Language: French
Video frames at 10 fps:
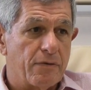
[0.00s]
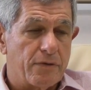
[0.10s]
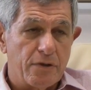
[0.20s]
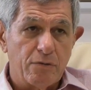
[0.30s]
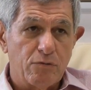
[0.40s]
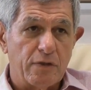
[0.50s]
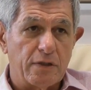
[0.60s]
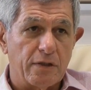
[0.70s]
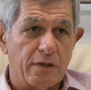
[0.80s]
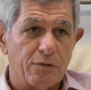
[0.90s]
Si en
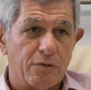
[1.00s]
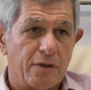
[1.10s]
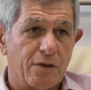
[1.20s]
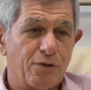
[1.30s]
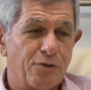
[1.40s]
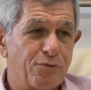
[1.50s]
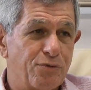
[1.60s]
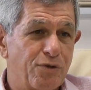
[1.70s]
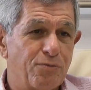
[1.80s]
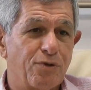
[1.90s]
Nouvelle-Calédonie, alors que
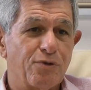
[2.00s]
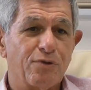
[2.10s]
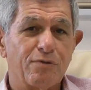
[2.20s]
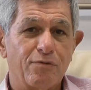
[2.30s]
nous sommes encore